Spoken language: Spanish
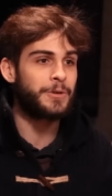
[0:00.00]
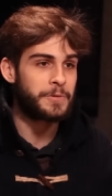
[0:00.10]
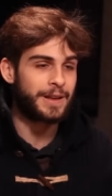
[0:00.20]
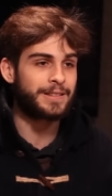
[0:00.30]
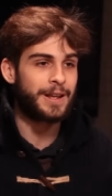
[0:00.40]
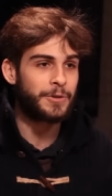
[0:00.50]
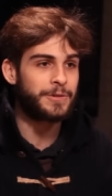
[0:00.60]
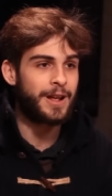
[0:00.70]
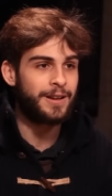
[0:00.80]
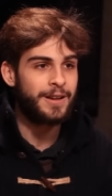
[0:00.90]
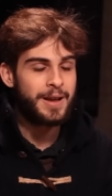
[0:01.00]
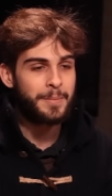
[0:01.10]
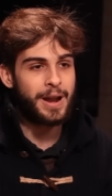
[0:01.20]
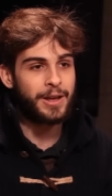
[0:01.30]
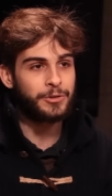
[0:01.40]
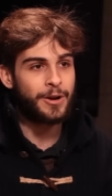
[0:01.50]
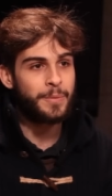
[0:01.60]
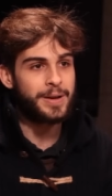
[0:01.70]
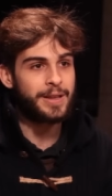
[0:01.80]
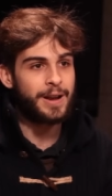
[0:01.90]
contactar con Dan para que nos
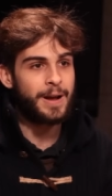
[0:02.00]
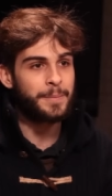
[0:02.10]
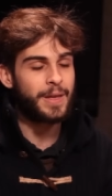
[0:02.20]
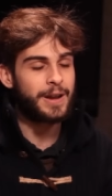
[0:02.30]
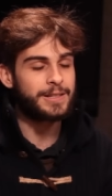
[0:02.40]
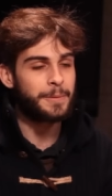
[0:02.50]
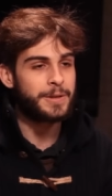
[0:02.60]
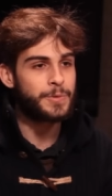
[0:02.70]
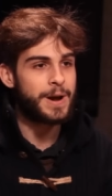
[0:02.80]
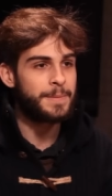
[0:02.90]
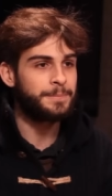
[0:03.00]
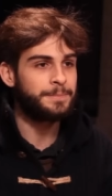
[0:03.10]
acompañara en esta aventura